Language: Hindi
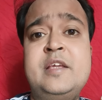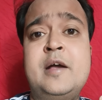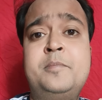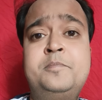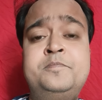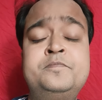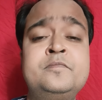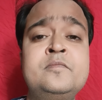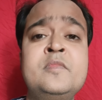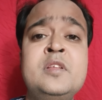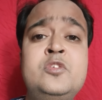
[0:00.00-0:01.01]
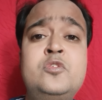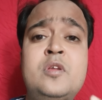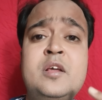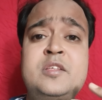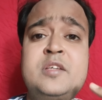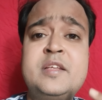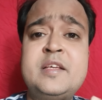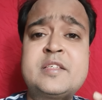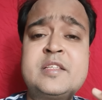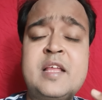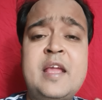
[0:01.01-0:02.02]
आप जो
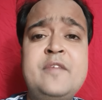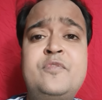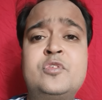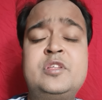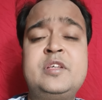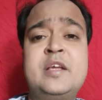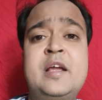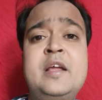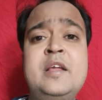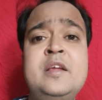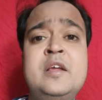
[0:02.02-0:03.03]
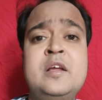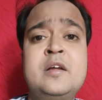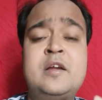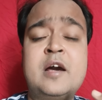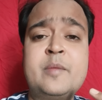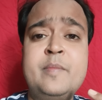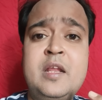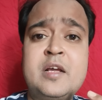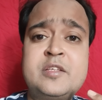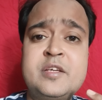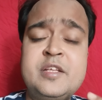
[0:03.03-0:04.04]
लग्जरियस लाइफ होती है घर में
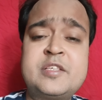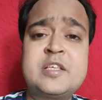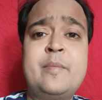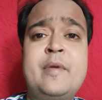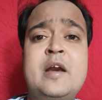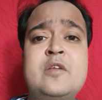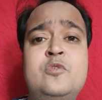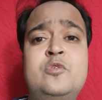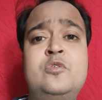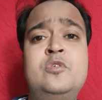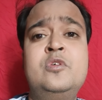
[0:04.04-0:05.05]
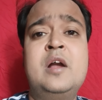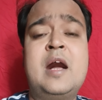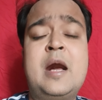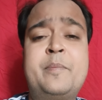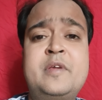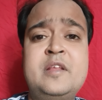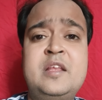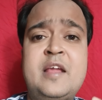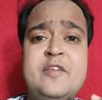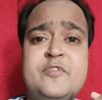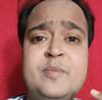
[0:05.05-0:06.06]
लग्जरी सामान हो आपके
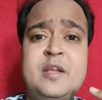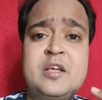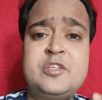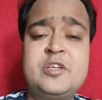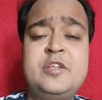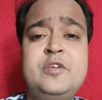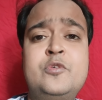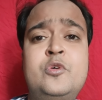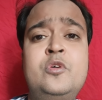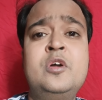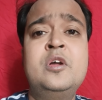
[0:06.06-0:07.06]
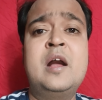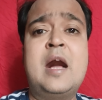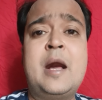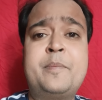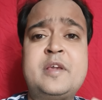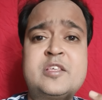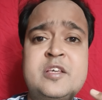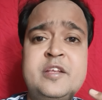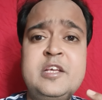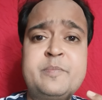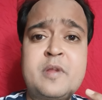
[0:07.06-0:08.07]
लाइफ में लग्जरी हो आपके
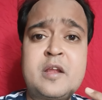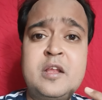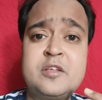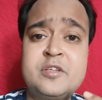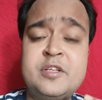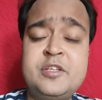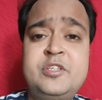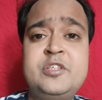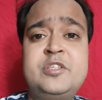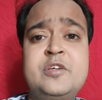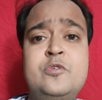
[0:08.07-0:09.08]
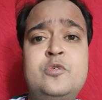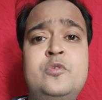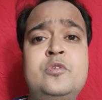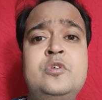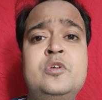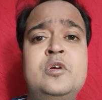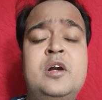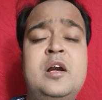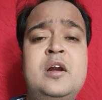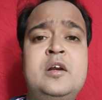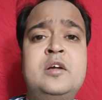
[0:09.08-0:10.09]
शरीर पर लग्जरी चीज़ें हों
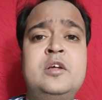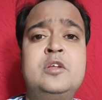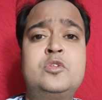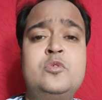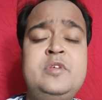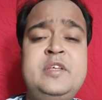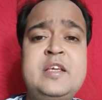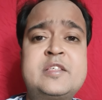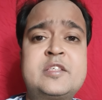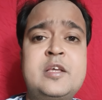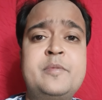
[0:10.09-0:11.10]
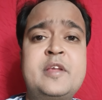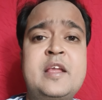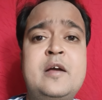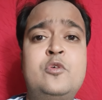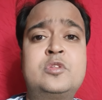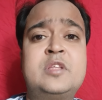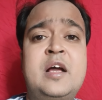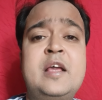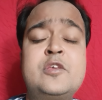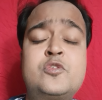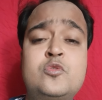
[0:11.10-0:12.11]
हाँ, तो ये सब क्या होता
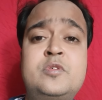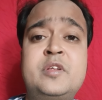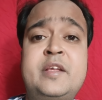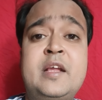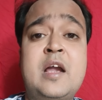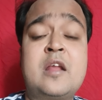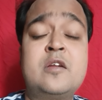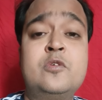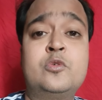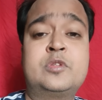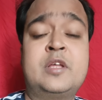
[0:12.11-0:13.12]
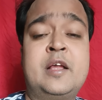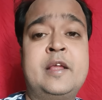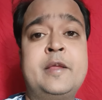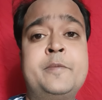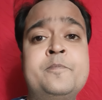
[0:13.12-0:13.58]
है शुक्र के कारण होता है